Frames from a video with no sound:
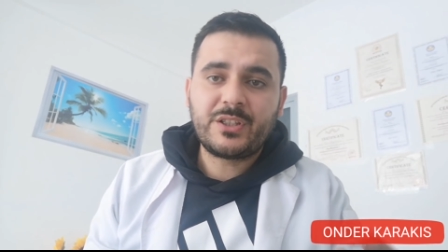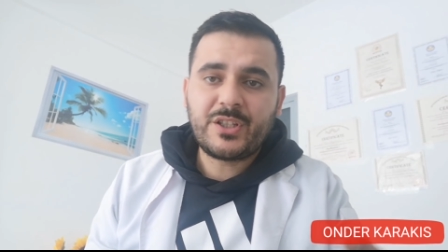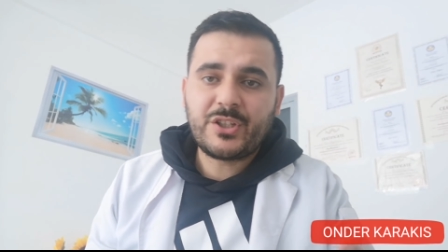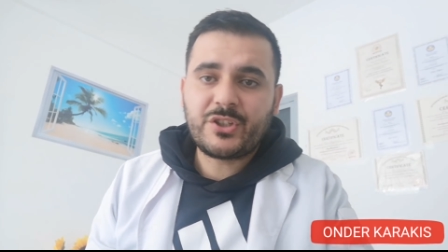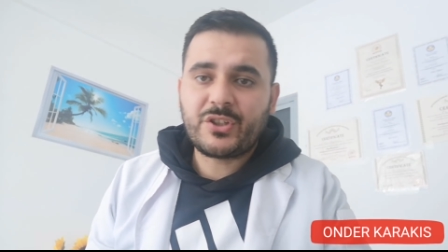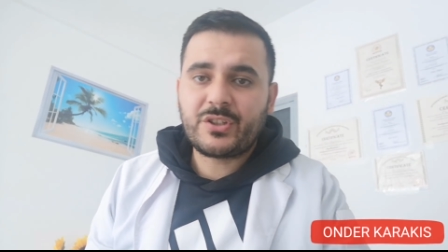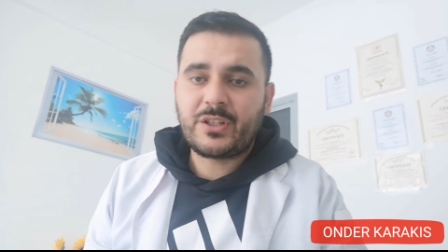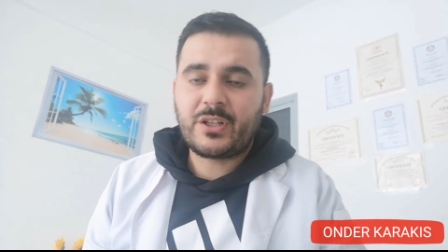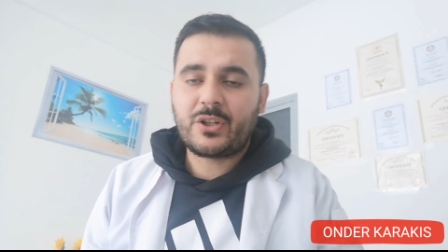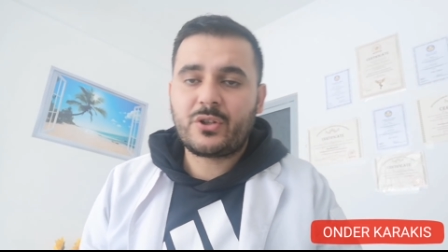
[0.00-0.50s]
ne
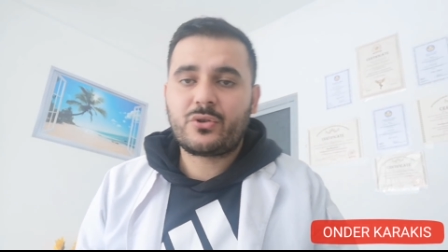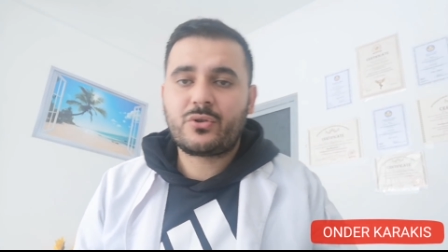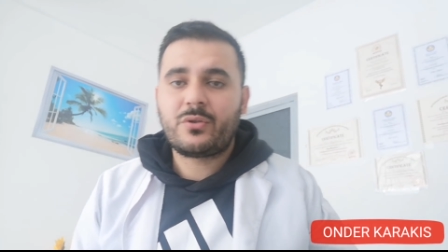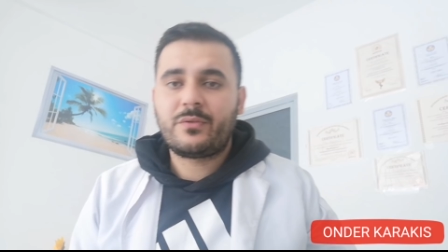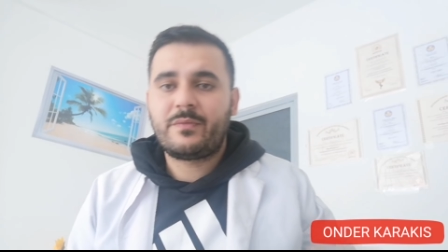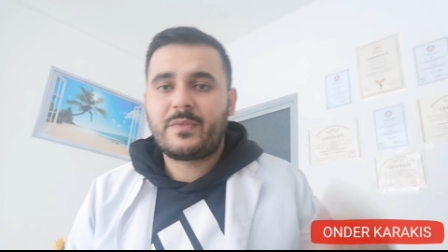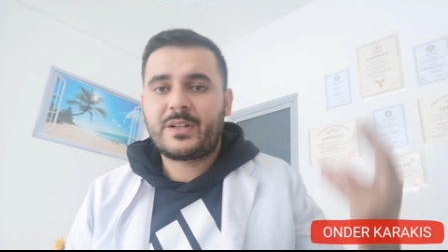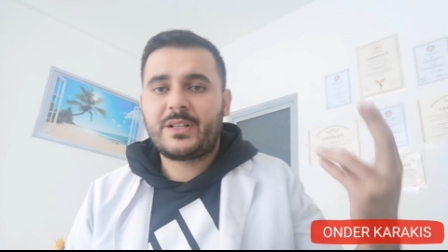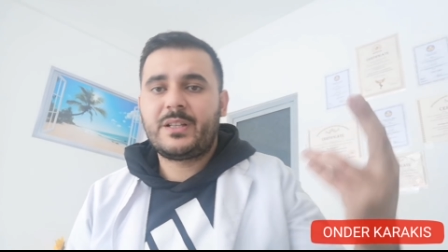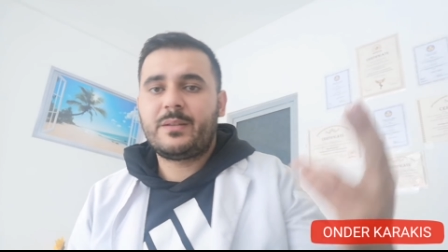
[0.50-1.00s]

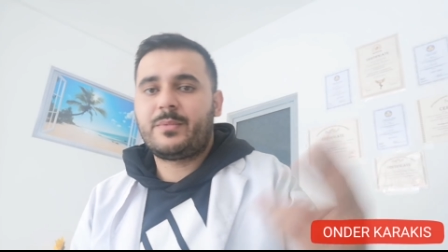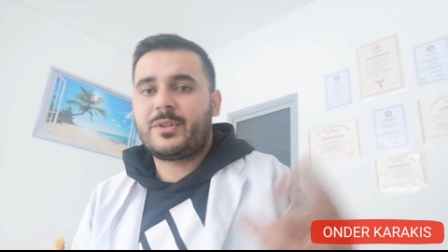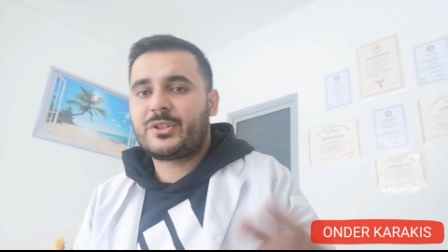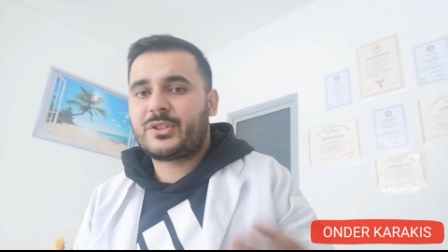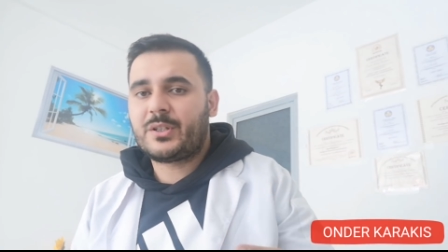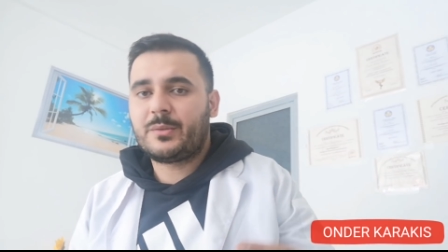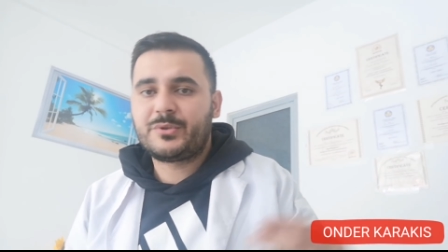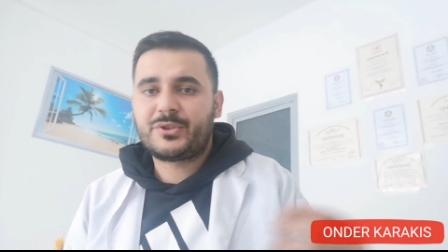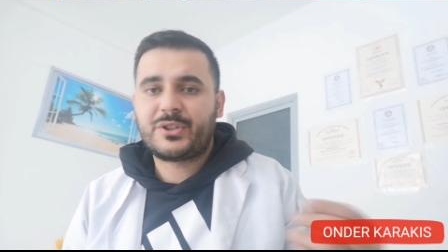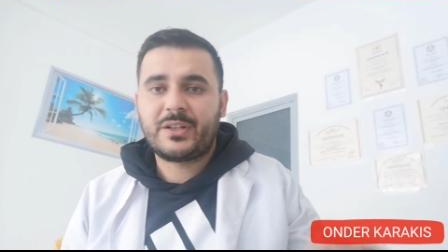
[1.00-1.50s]
dejenerasyon var ne
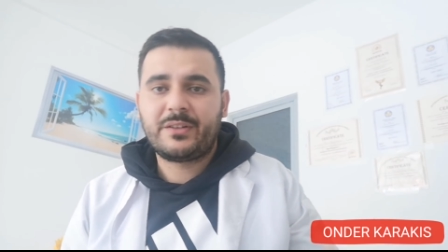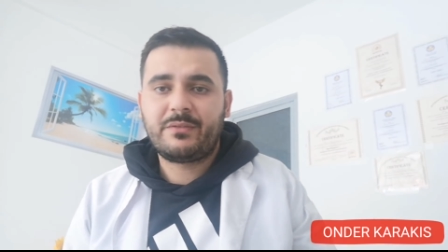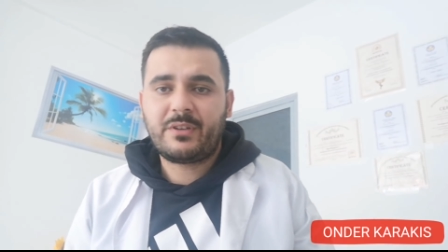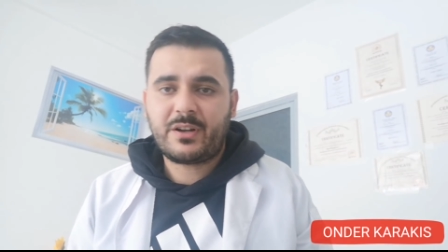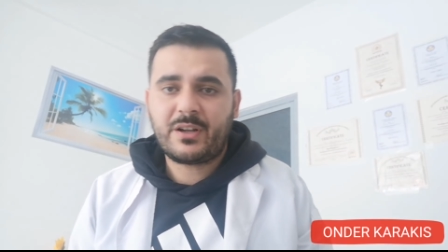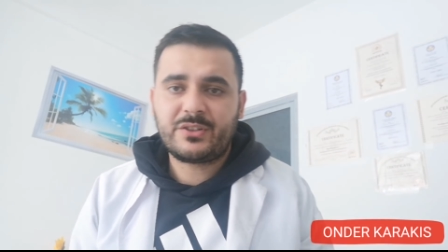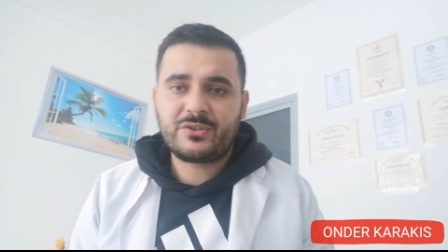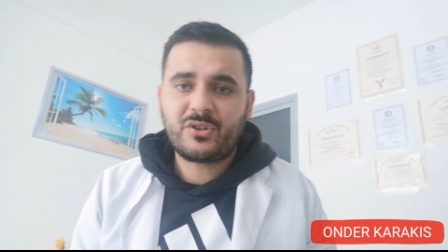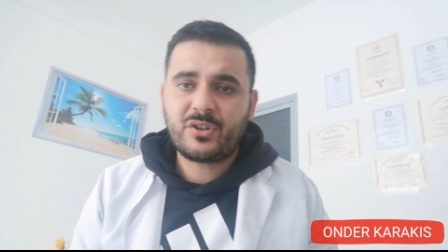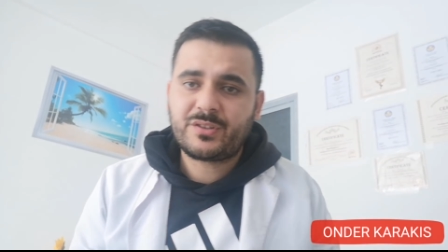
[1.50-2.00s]
başka bir şey
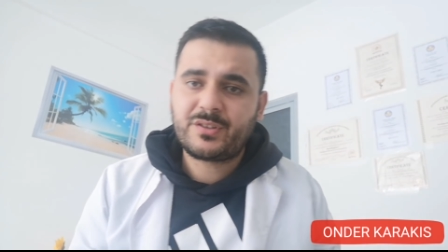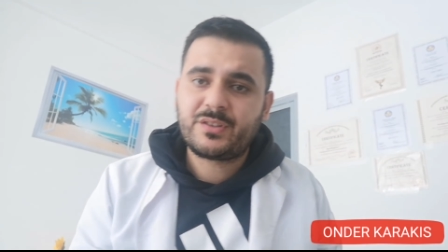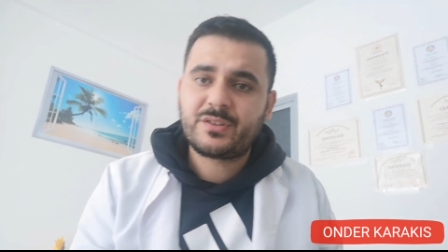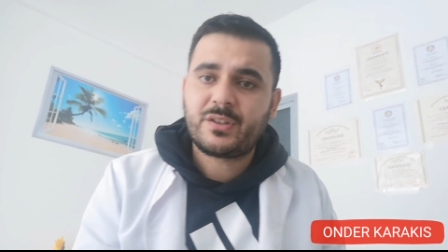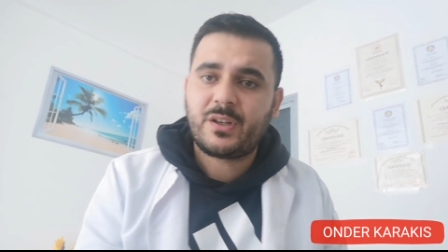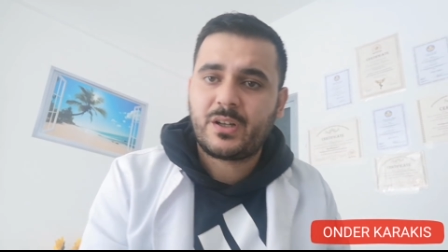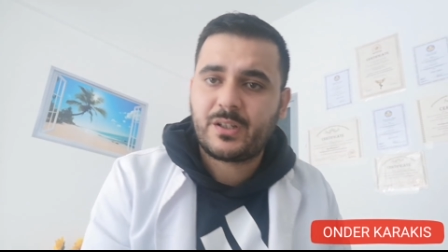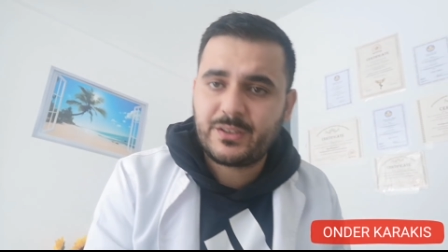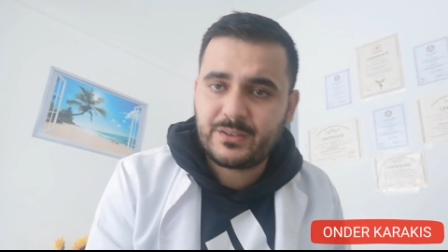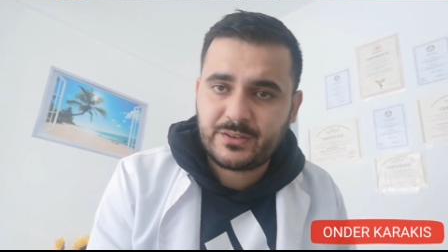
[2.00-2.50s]
var ancak
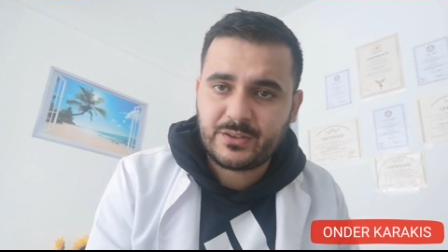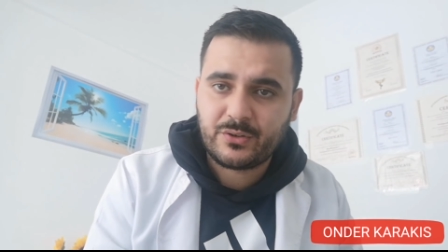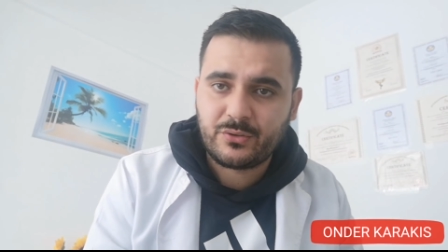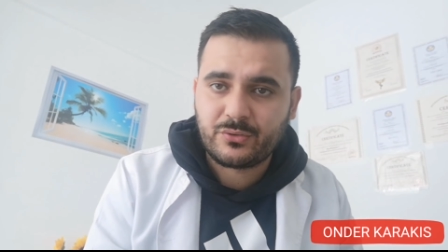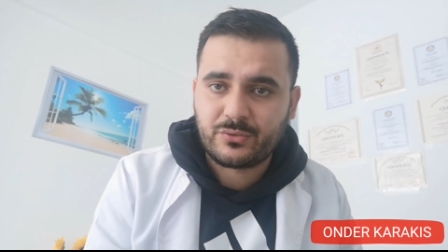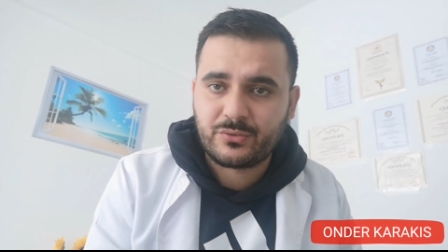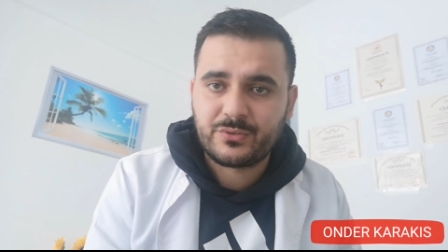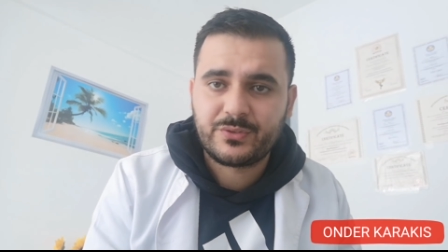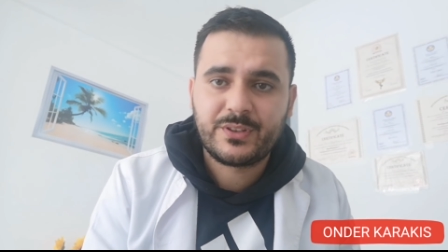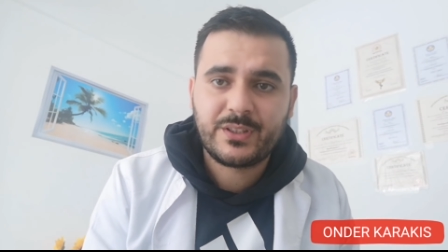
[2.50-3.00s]
siz ağrı
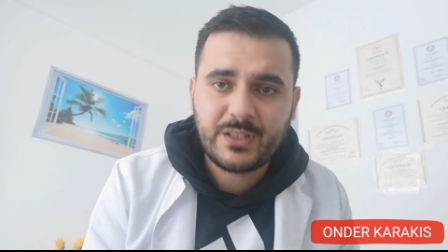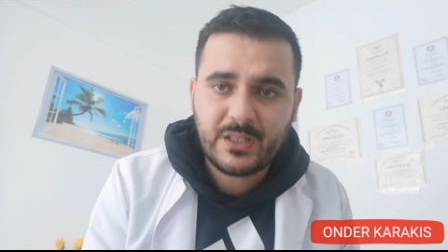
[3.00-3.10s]
hissediyorsunuz.